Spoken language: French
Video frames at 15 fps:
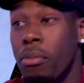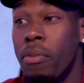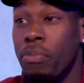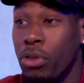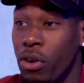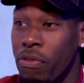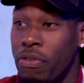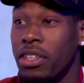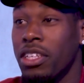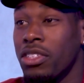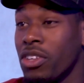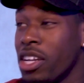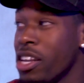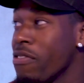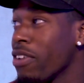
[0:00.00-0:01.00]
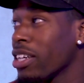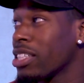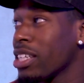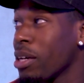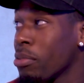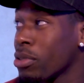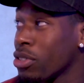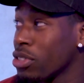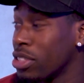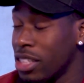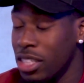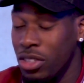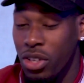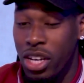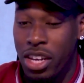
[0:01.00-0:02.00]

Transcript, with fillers: même temps, fêter son anniversaire parce que c'était son